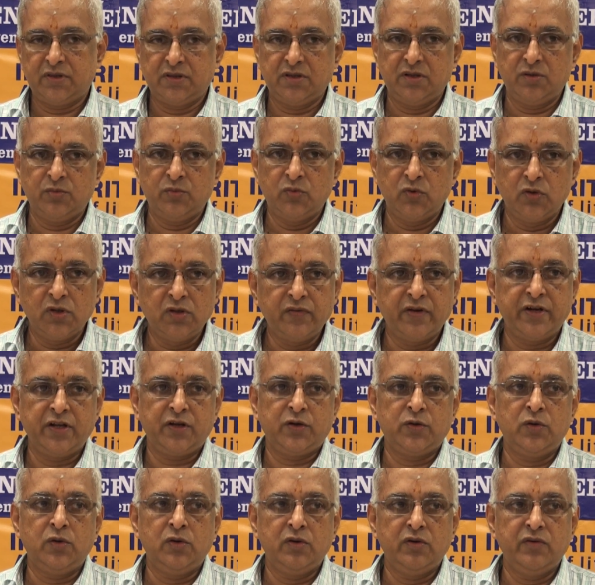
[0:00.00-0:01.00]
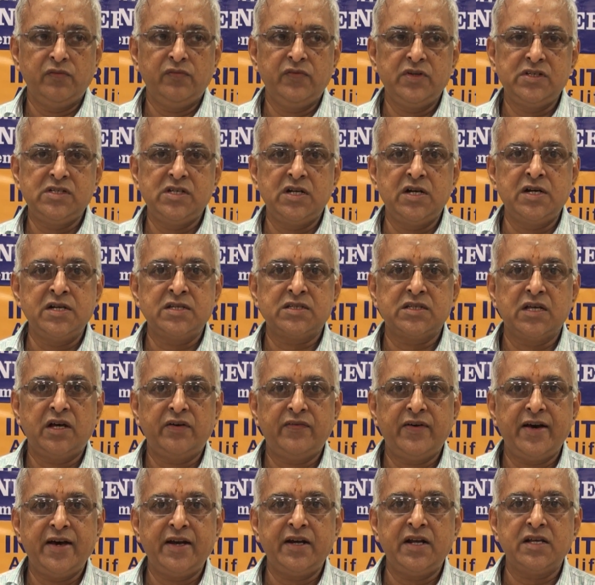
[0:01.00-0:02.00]
பத்தொம்போது வரைக்கும் விஜிலன்ஸ்
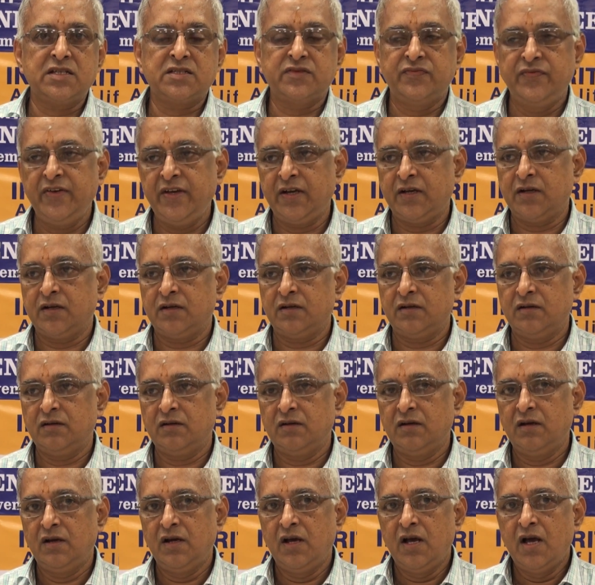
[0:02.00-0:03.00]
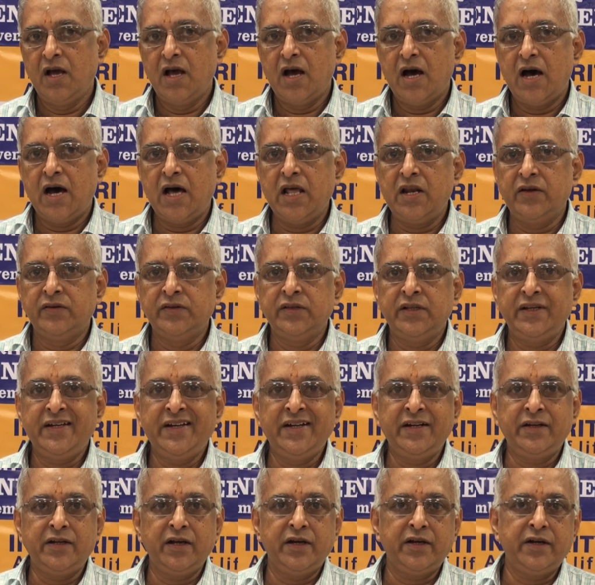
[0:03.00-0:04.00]
அவேர்னஸ் வீக் அதில்
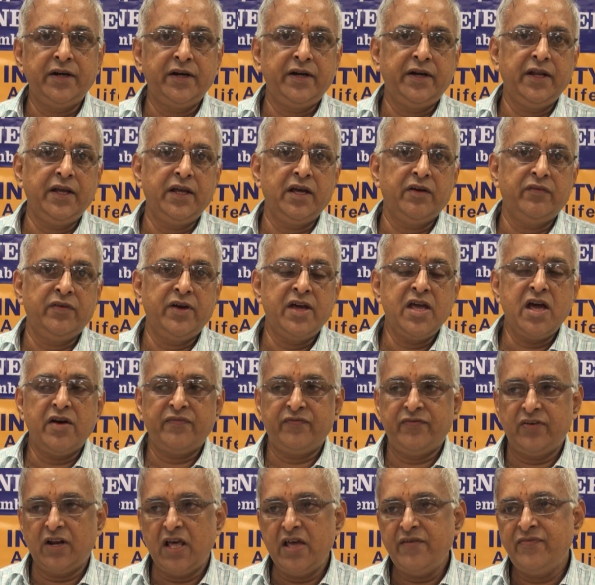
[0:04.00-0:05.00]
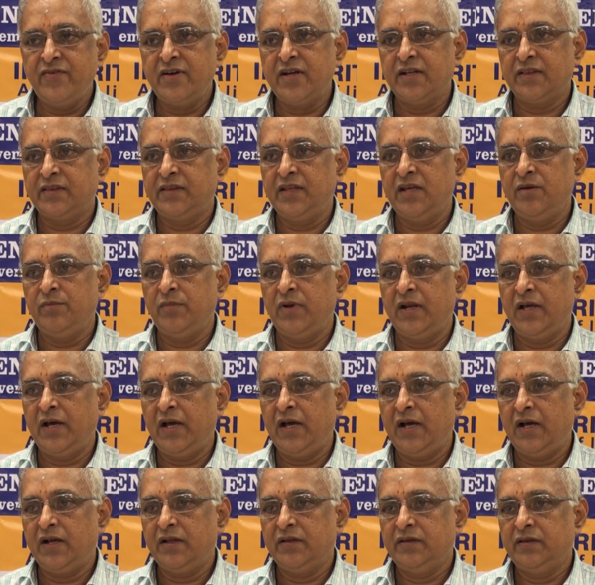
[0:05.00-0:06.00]
வந்து இன்டகிரிட்டி எ வே ஆஃப் லைஃப்ங்கிற
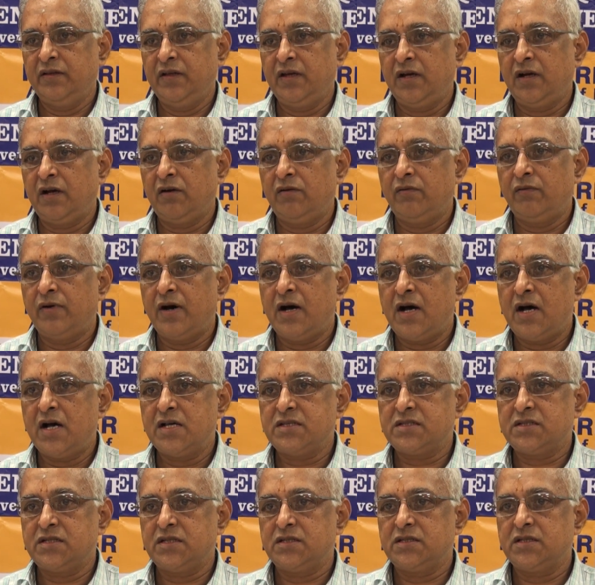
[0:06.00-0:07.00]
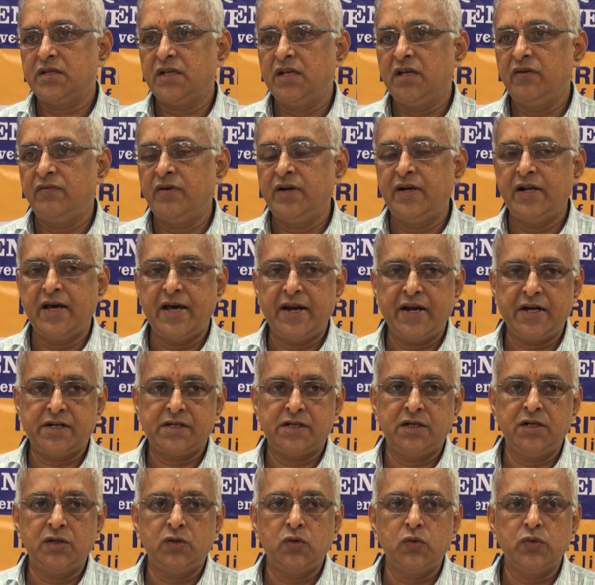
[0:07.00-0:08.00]
தீமில் தே ஹவ் ஆஸ்டஸ் கிவன்
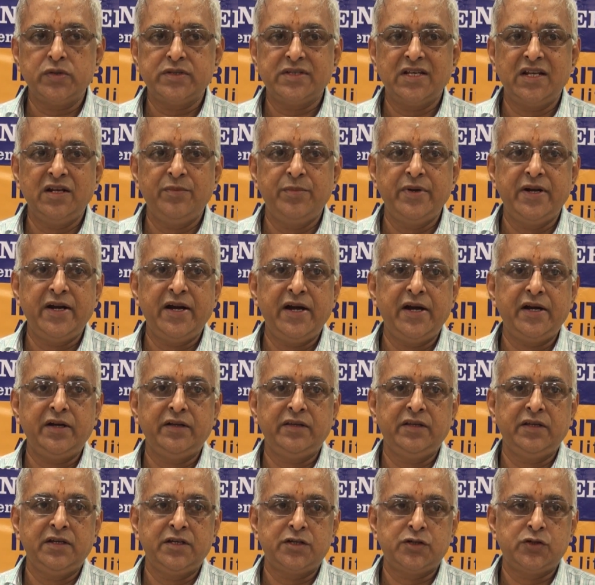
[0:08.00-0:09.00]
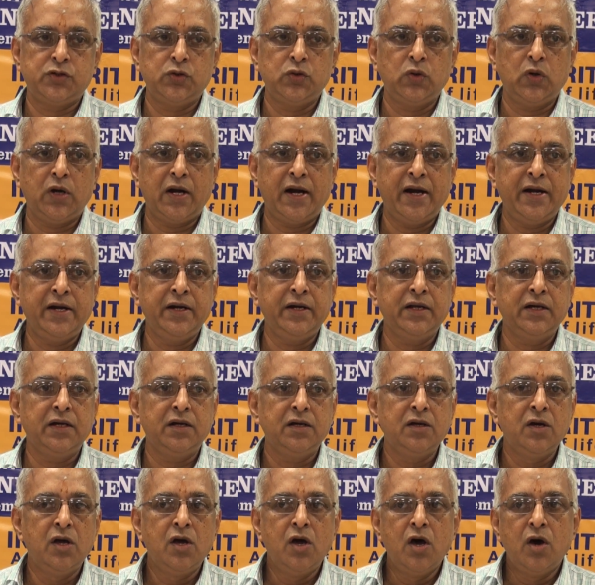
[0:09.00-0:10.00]
டைரக்ஷன் டு செலிப்ரேட் தி இஷ்யூ
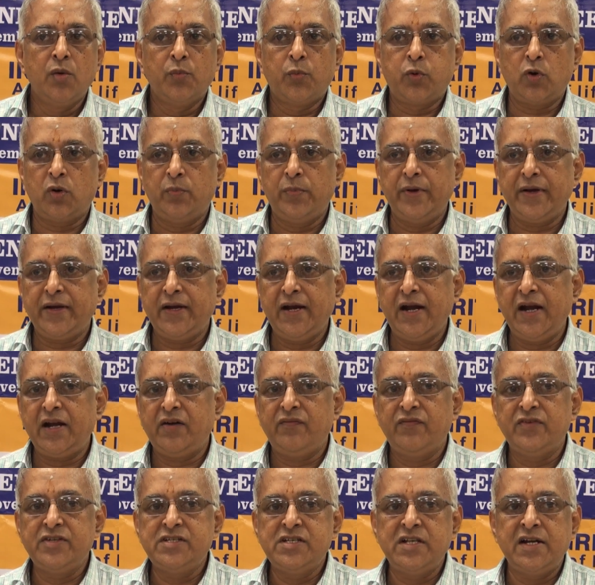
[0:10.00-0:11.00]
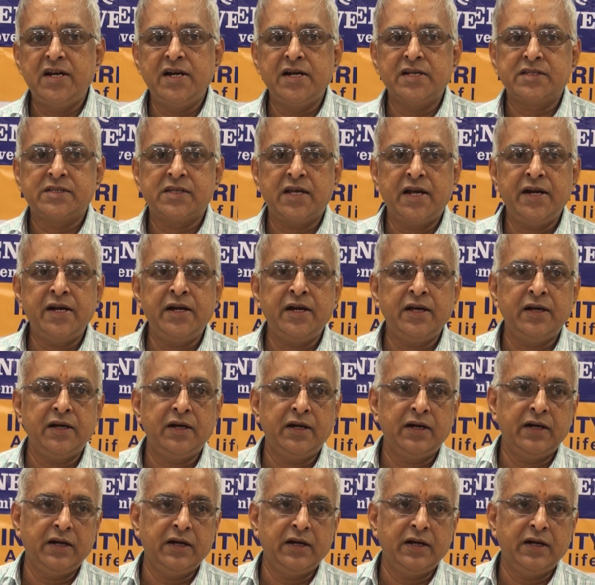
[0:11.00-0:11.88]
அண்டு ப்ரொபகேட் விஜிலன்ஸ் அண்ட்